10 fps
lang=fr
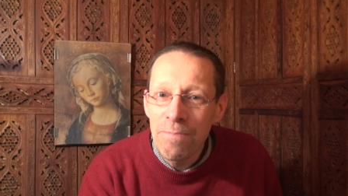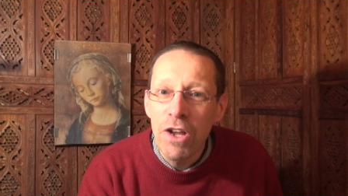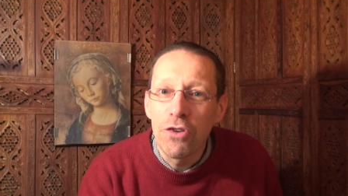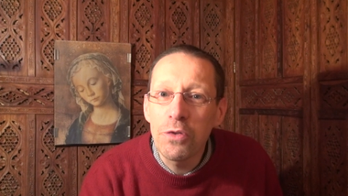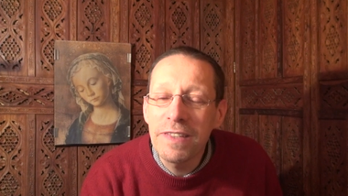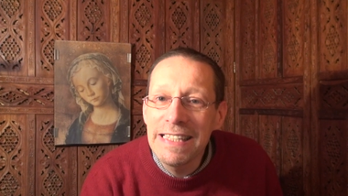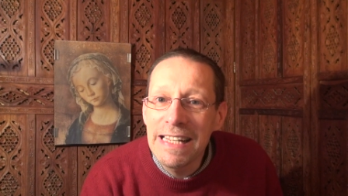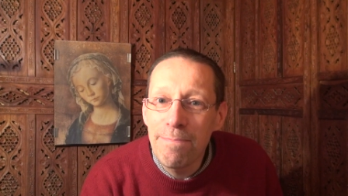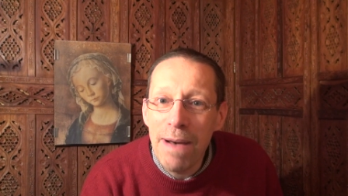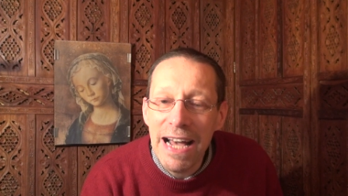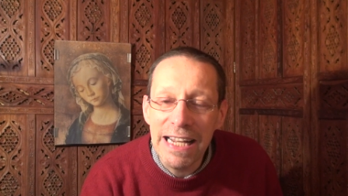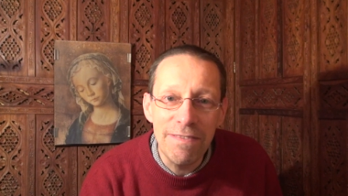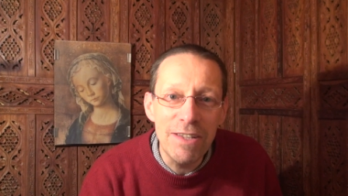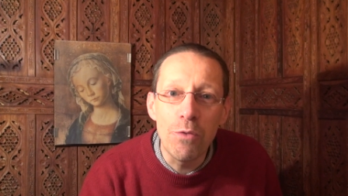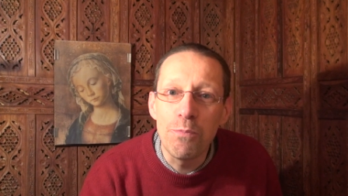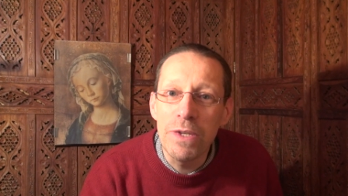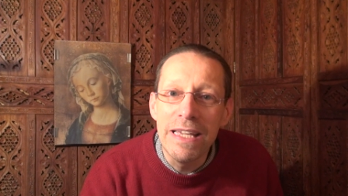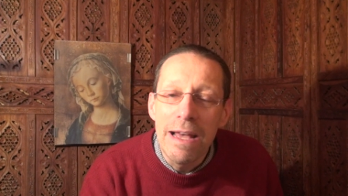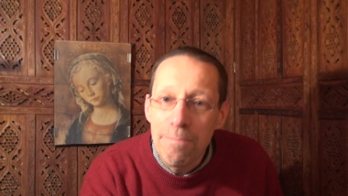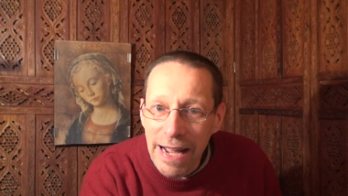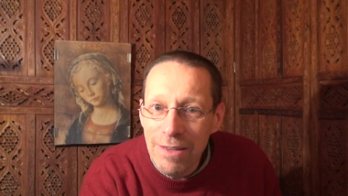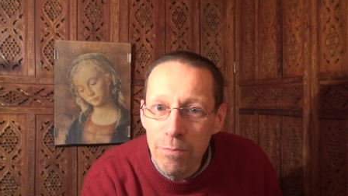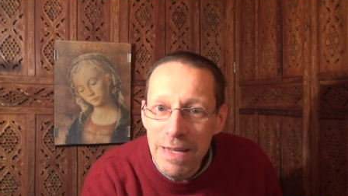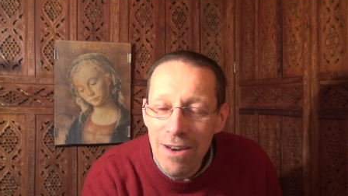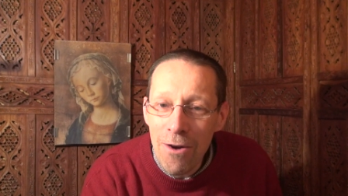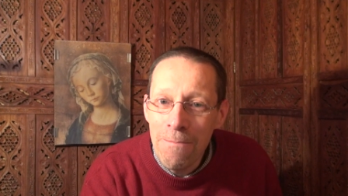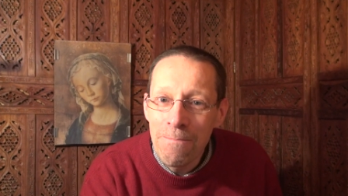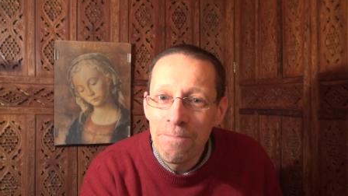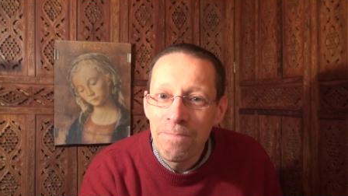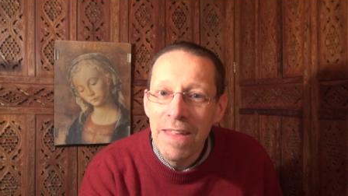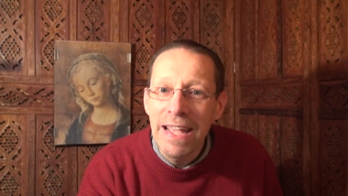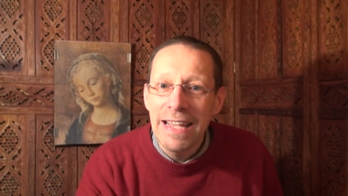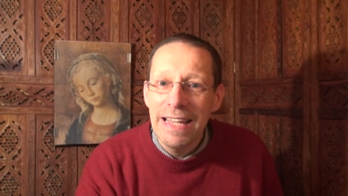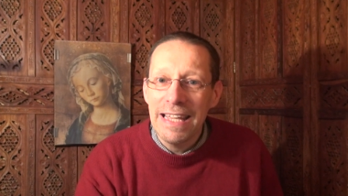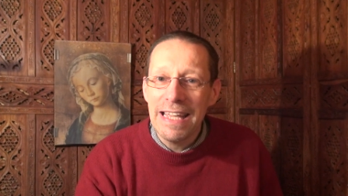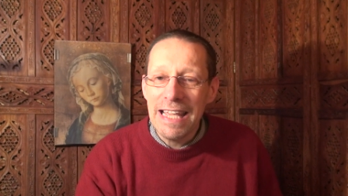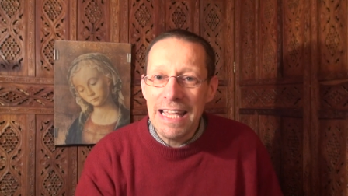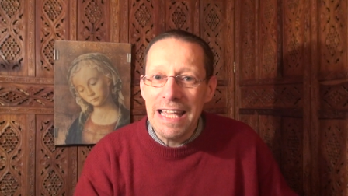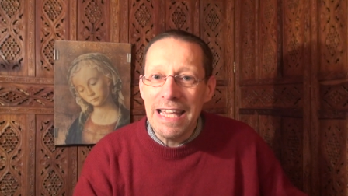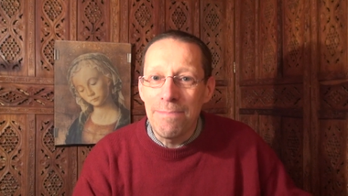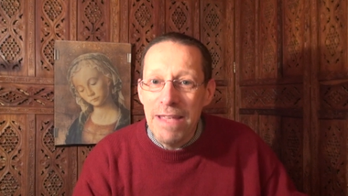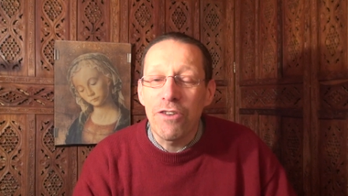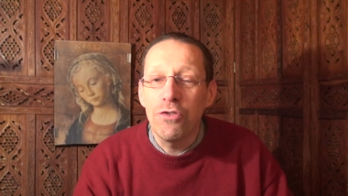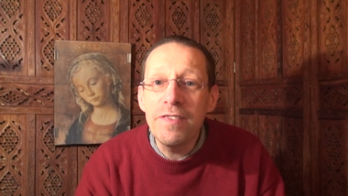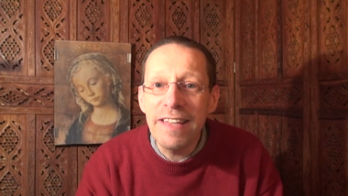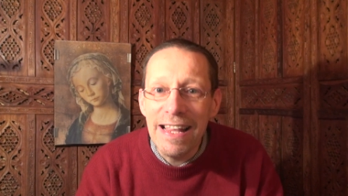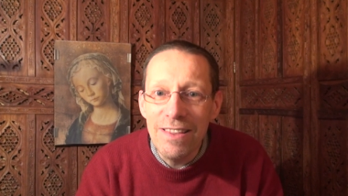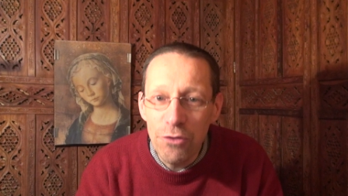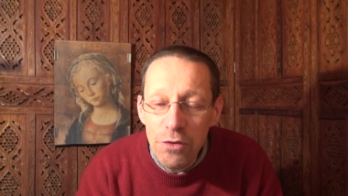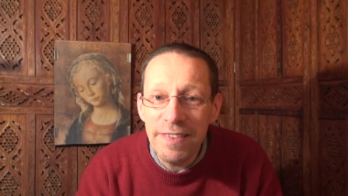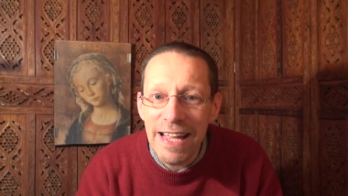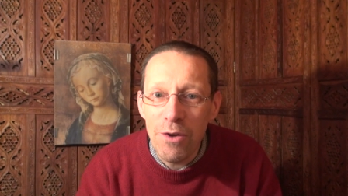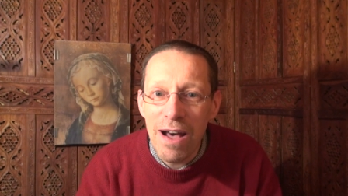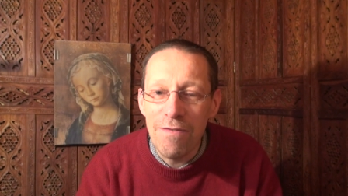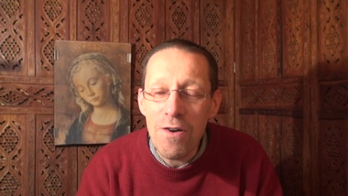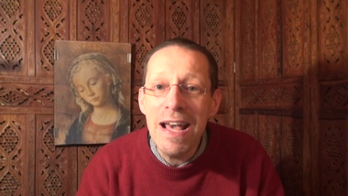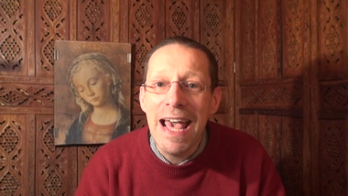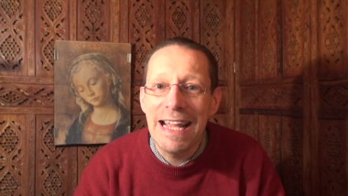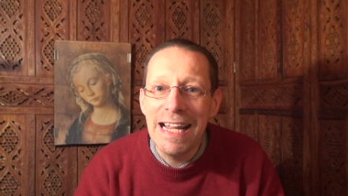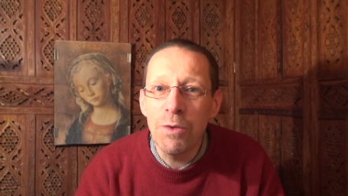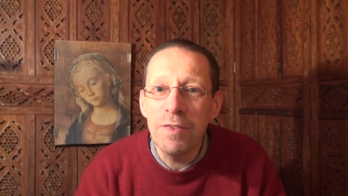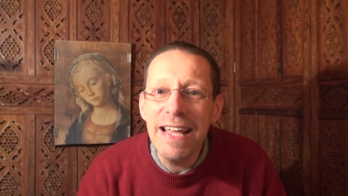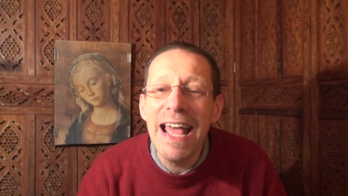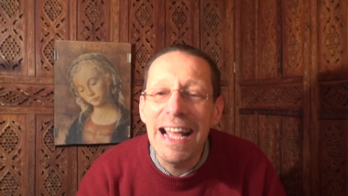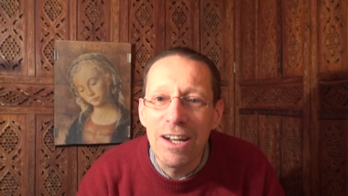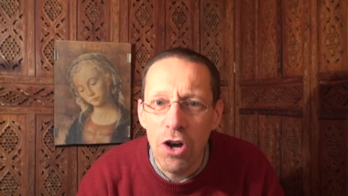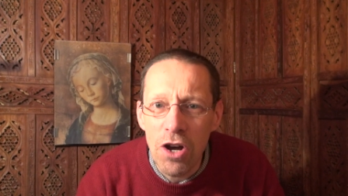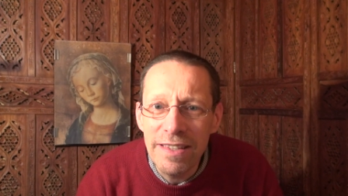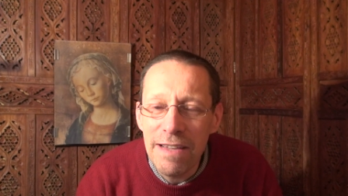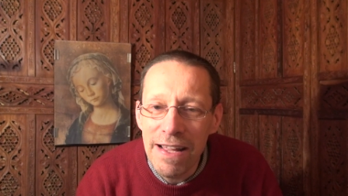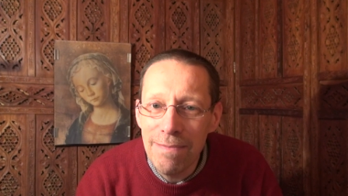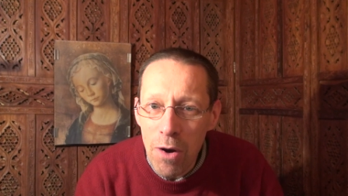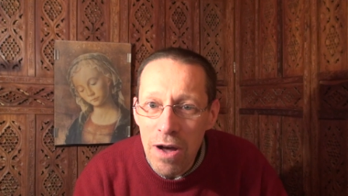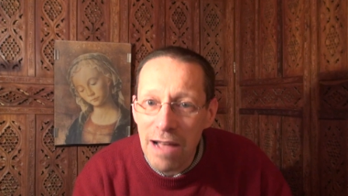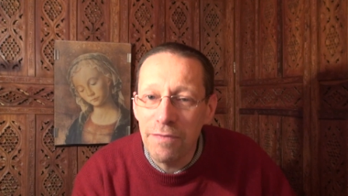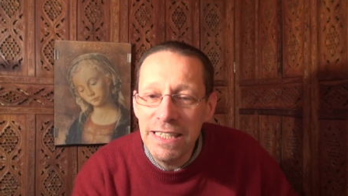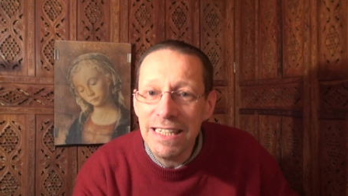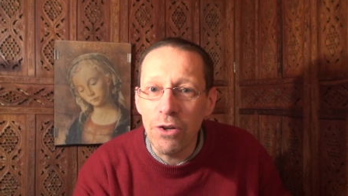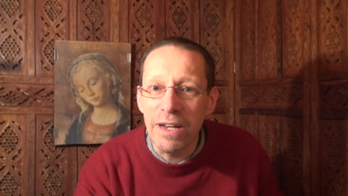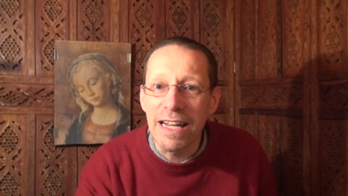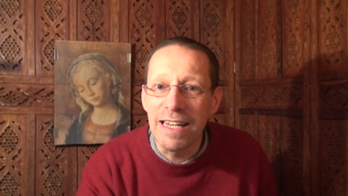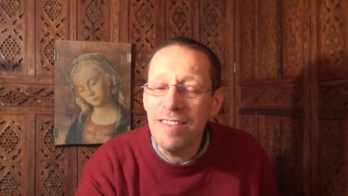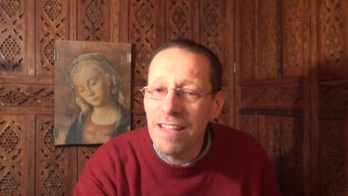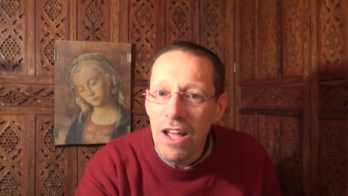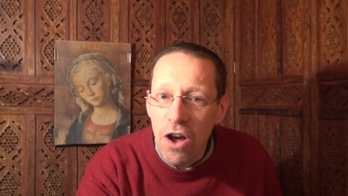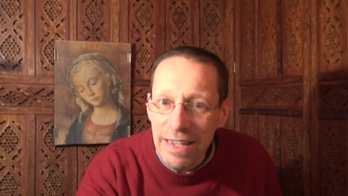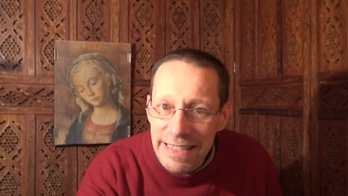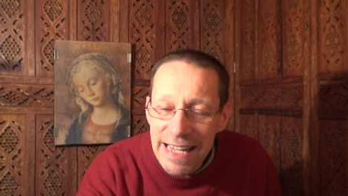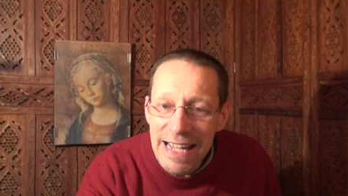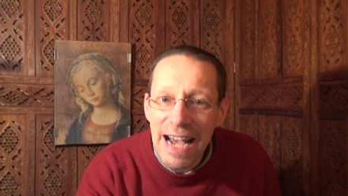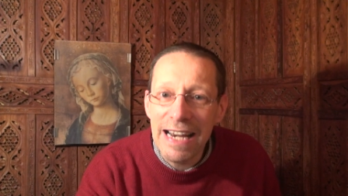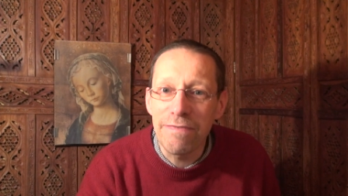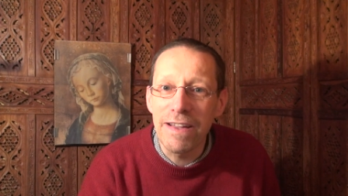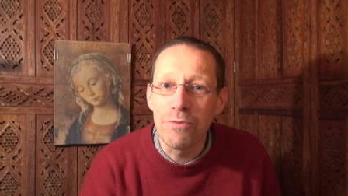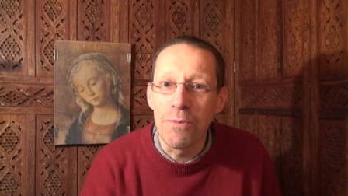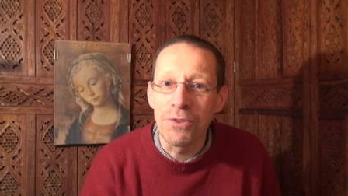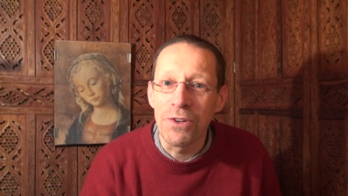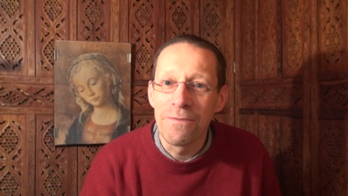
chose qui n'était pas arrivée depuis près de mille ans. et eh bien, juste un an avant, elle annonçait un grand événement à venir dans l'Église lié à la fin du monde.